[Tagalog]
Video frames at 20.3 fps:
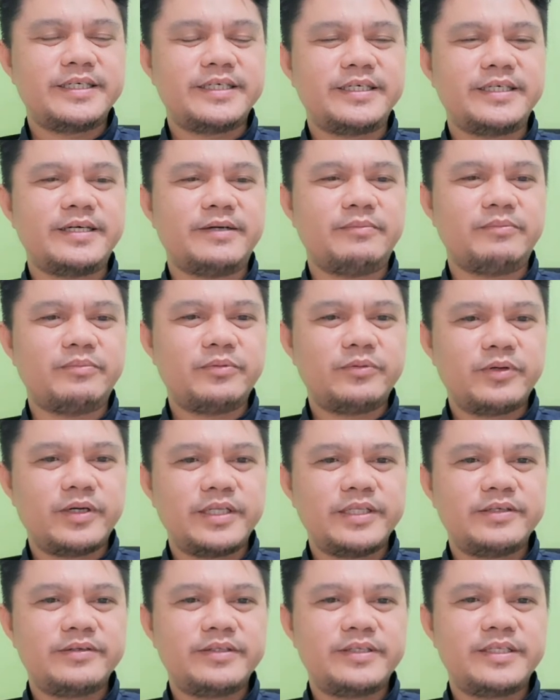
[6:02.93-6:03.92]

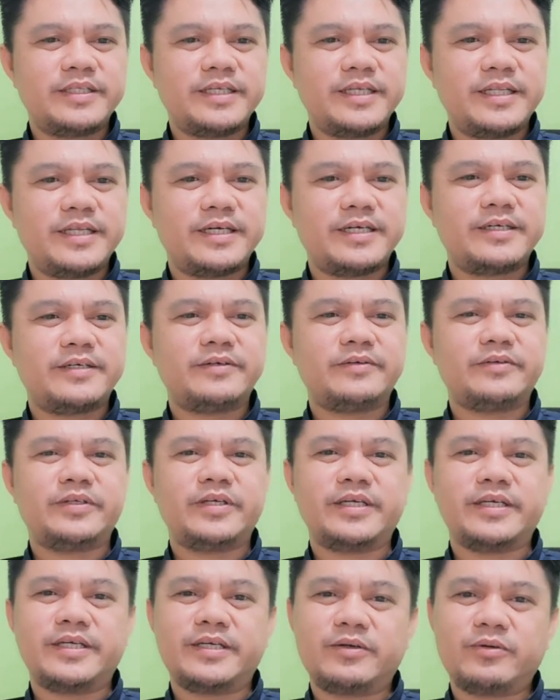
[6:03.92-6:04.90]
giampuan gid nila
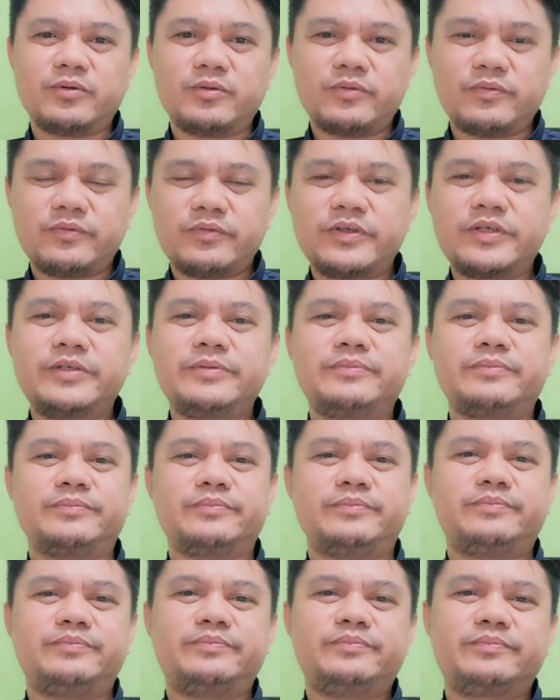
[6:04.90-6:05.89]
unya
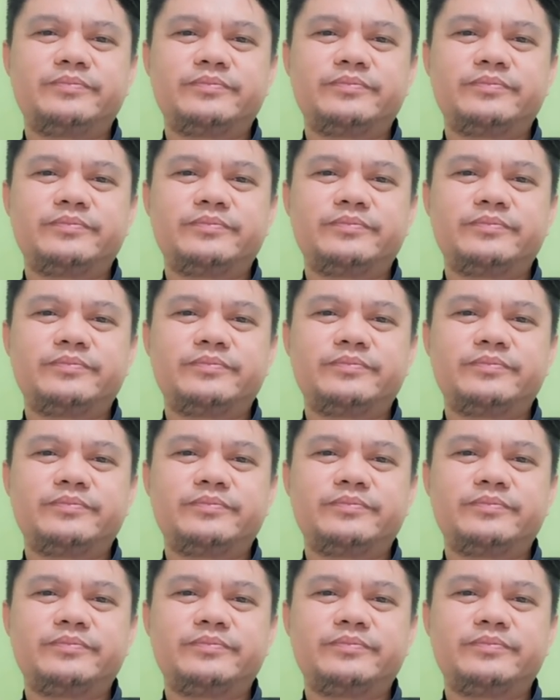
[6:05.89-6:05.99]
gi-confirm